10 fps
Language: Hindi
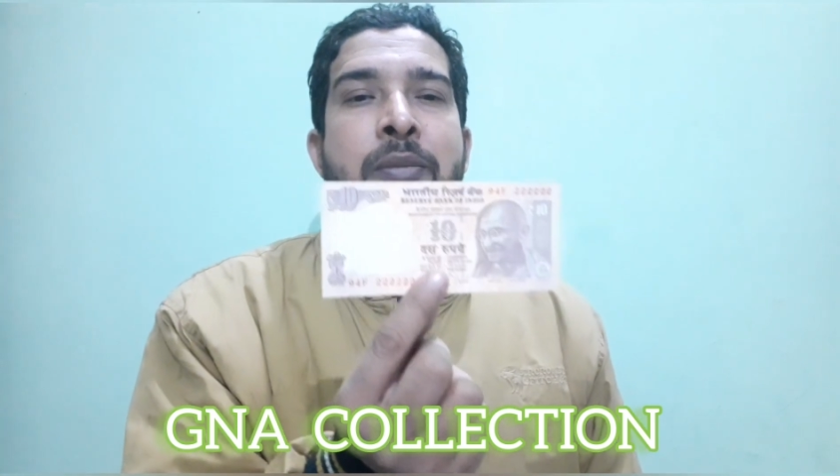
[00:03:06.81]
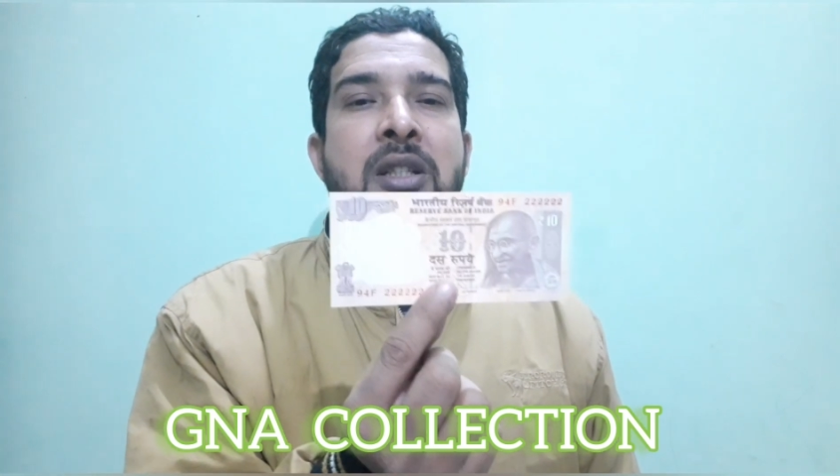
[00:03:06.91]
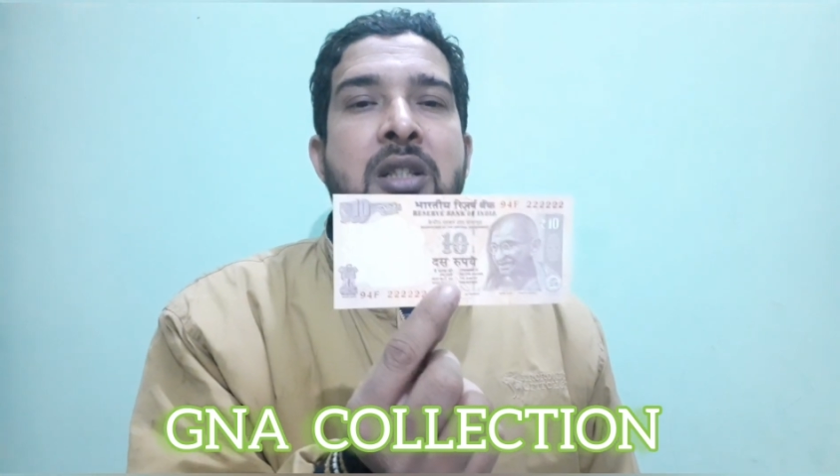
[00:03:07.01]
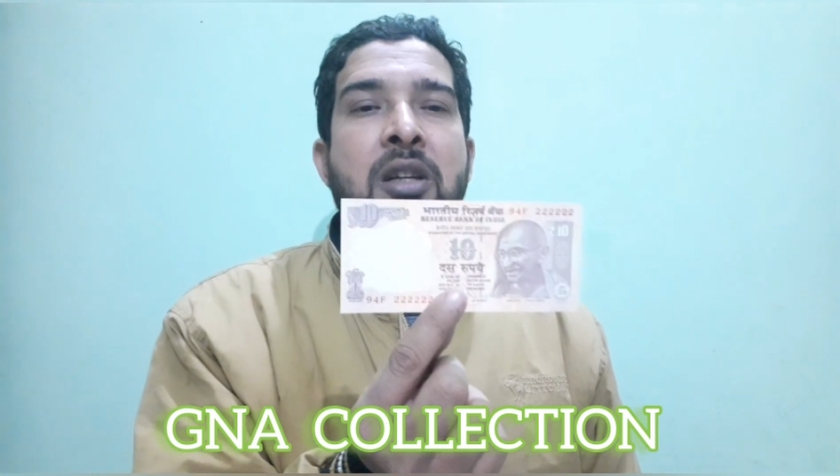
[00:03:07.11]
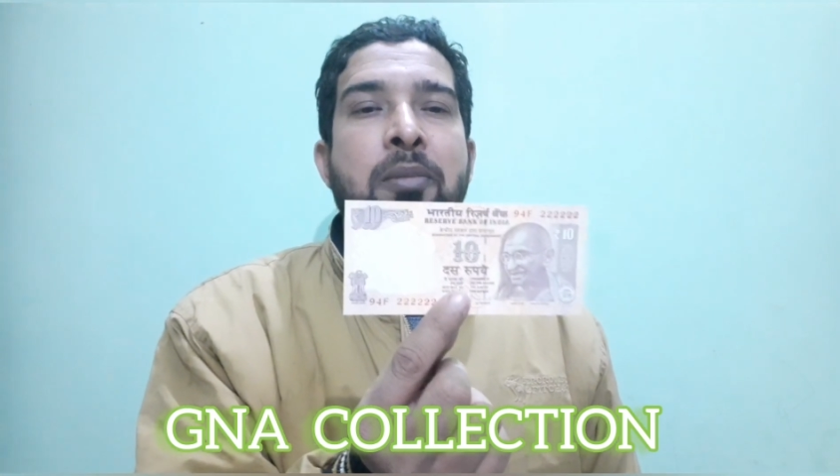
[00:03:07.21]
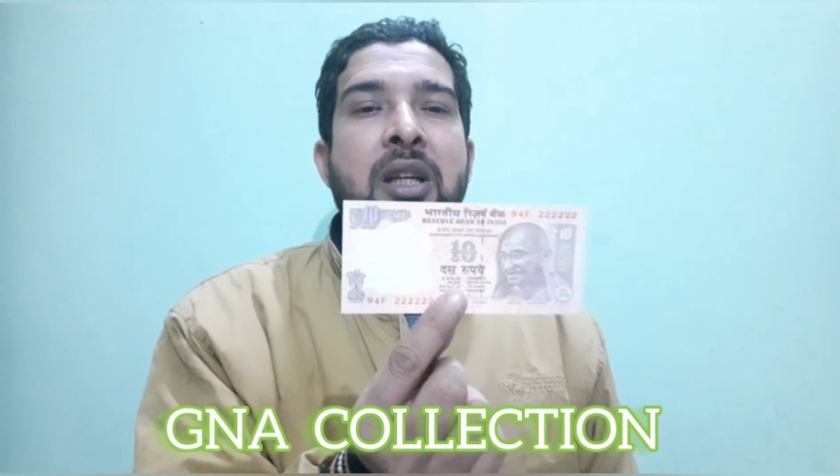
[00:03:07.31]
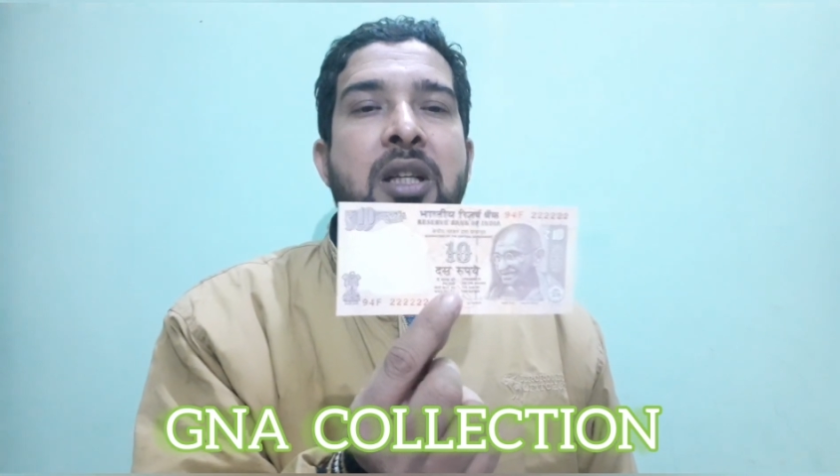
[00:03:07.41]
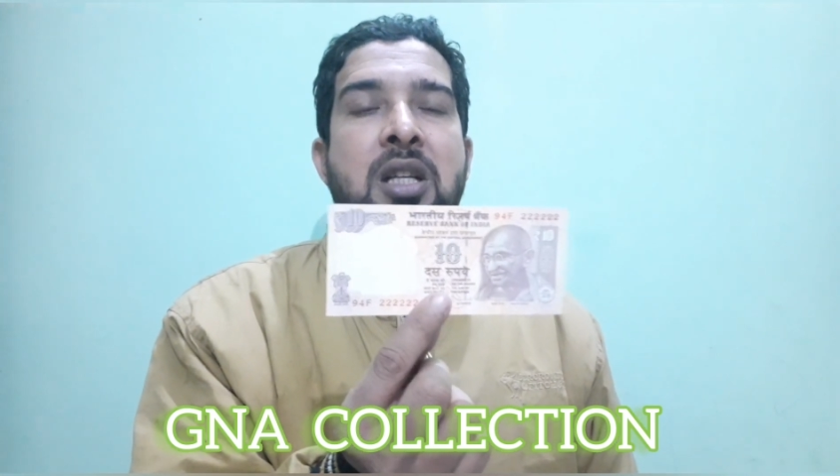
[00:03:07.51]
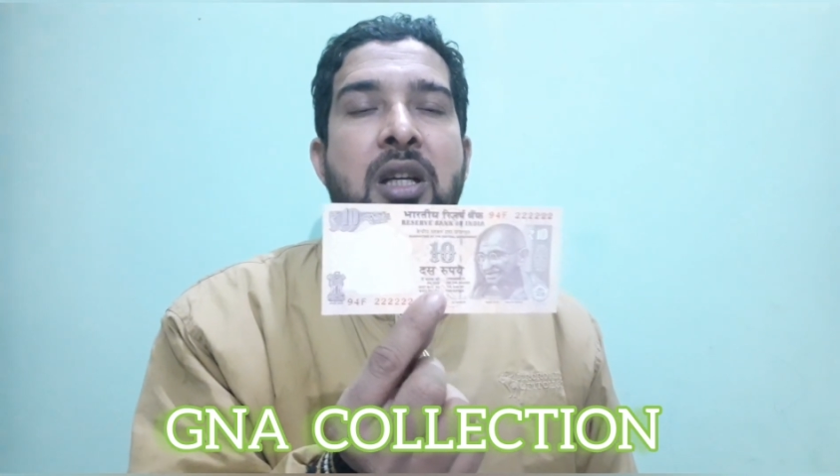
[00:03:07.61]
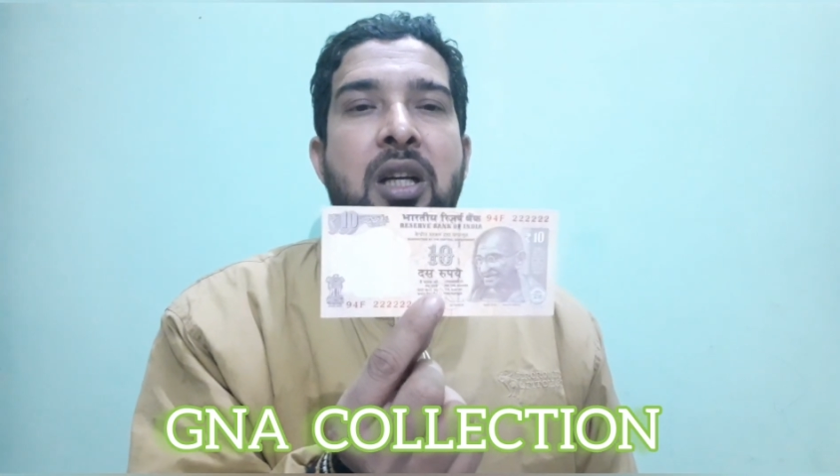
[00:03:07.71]
फैंसी नंबर का
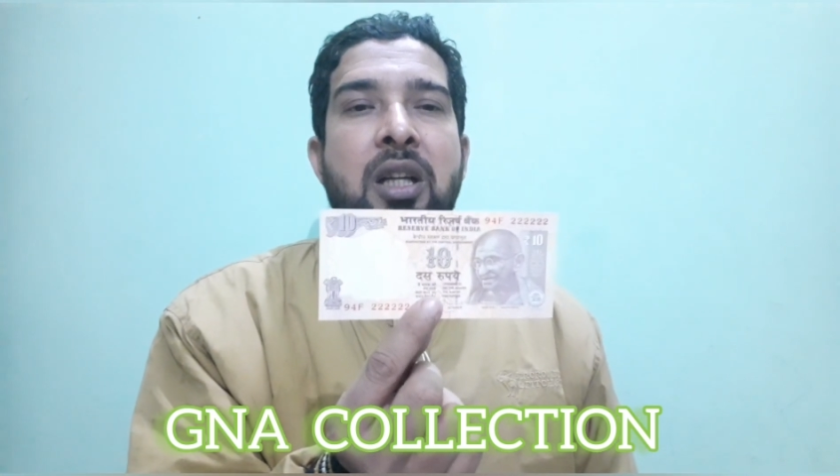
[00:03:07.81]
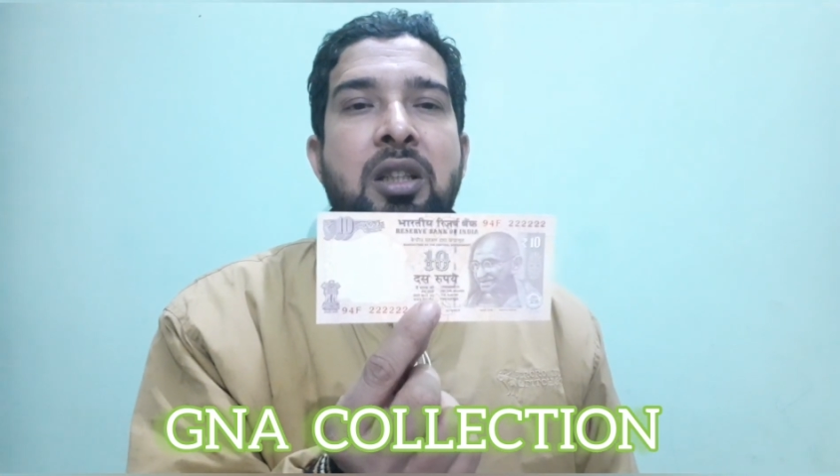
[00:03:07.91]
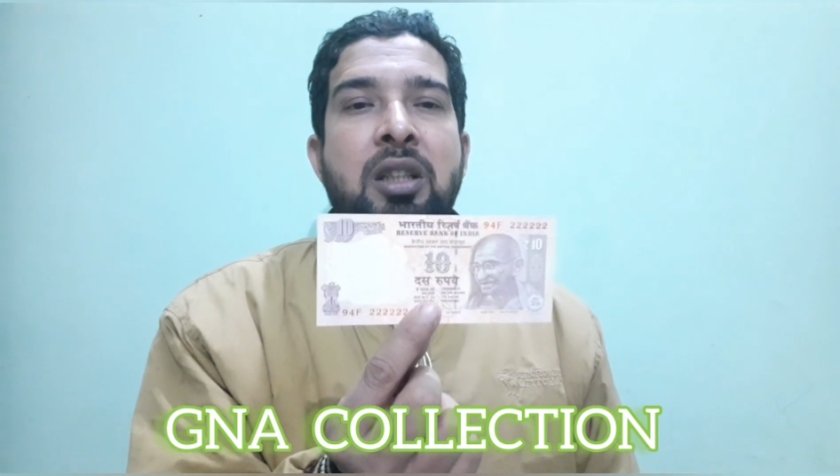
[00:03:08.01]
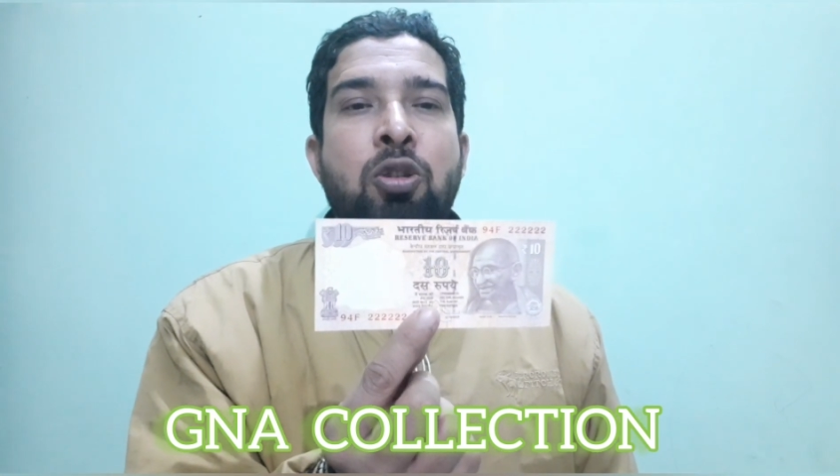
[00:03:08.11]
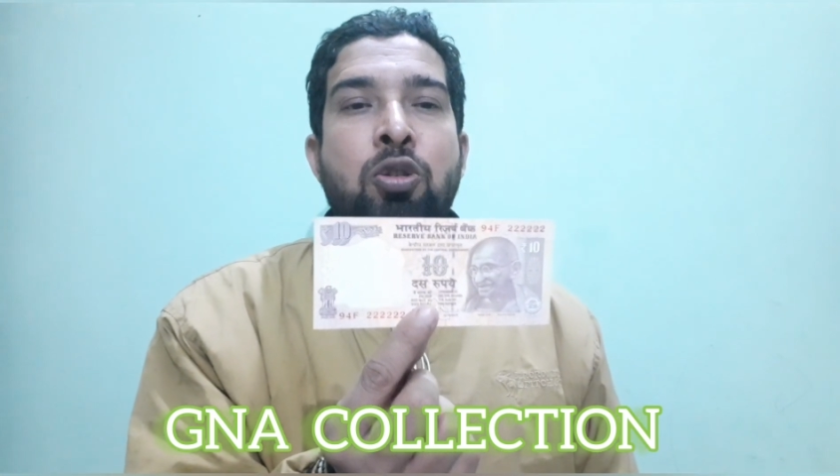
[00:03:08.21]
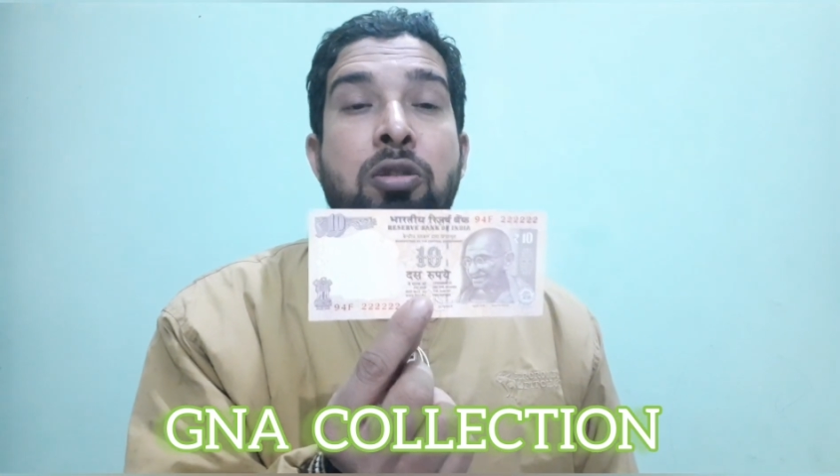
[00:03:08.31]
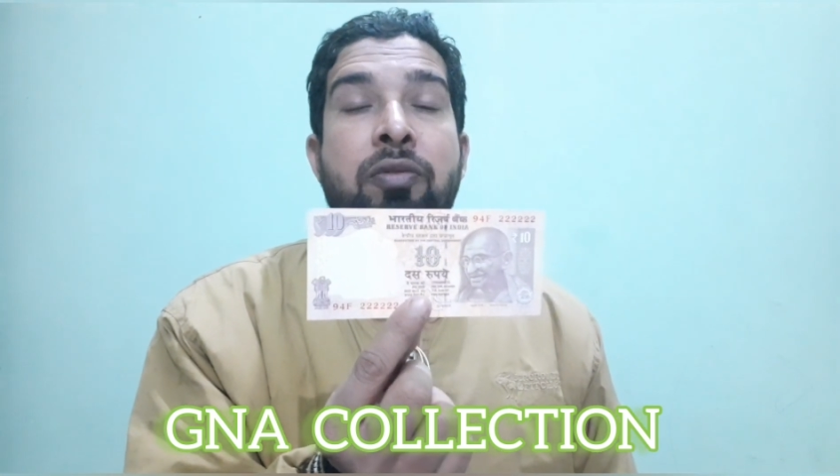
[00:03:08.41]
जानकारी दिया दोस्तों